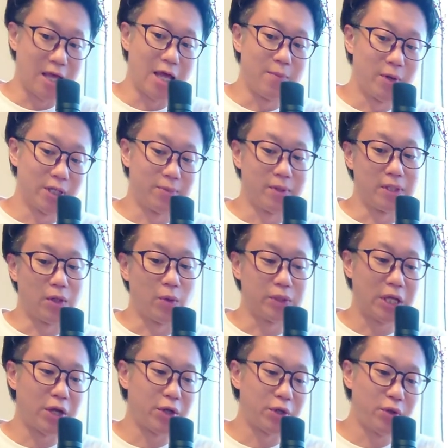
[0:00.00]
えー、まだまだお
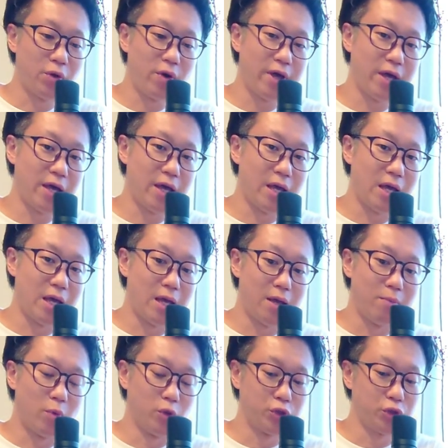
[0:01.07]
便りを、
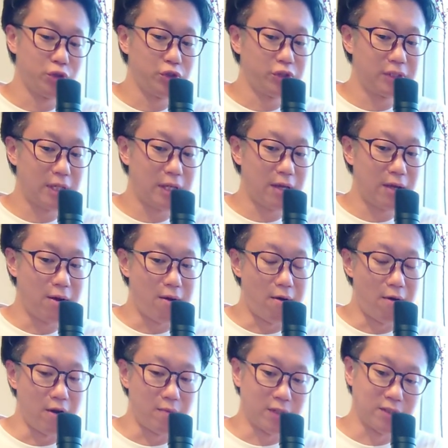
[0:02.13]
えー、募集して
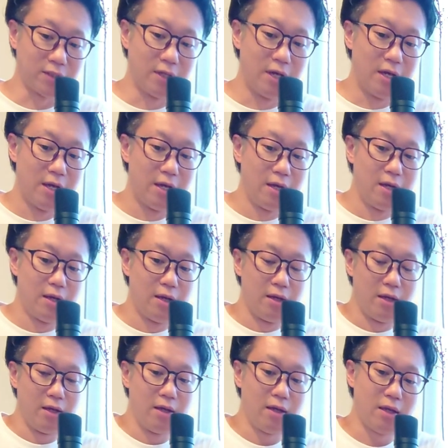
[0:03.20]
おります
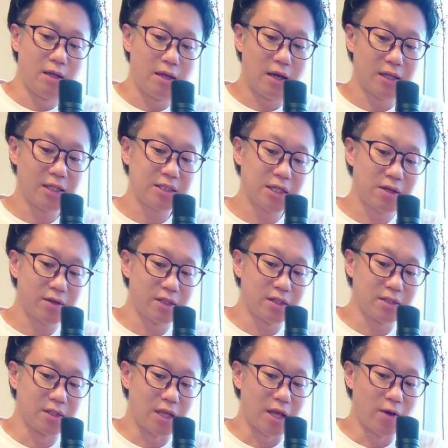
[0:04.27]
えー、宛先はで
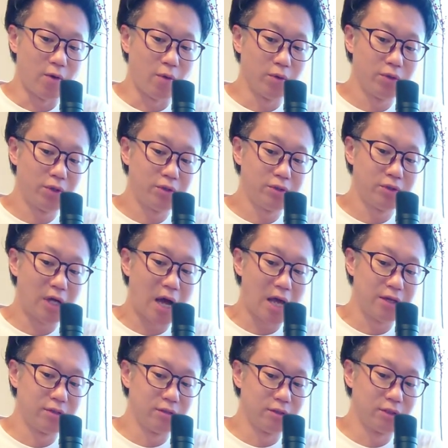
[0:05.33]
すね、踊る熊
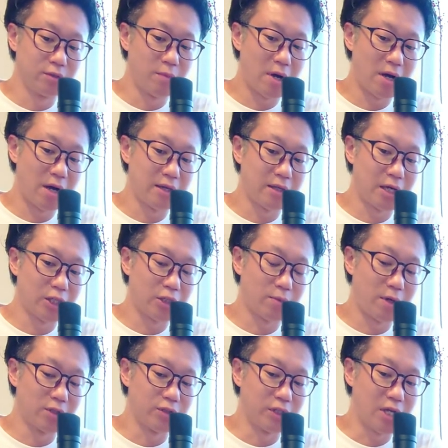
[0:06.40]
谷
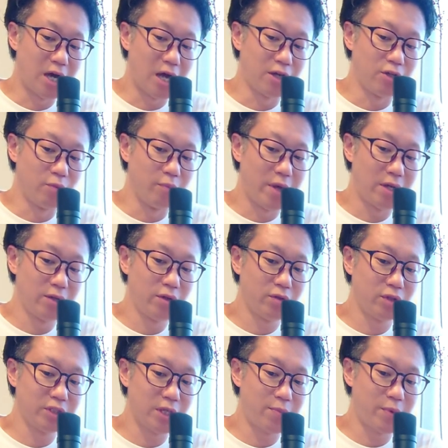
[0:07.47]
アットマーク
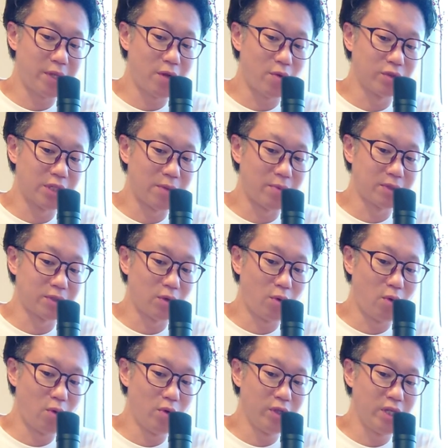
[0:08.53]
e-mail.jp でございます。
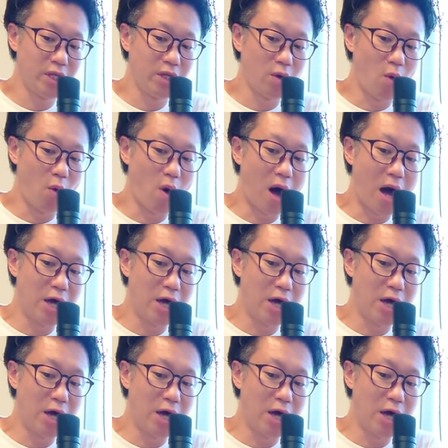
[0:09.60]
odoru-kumagi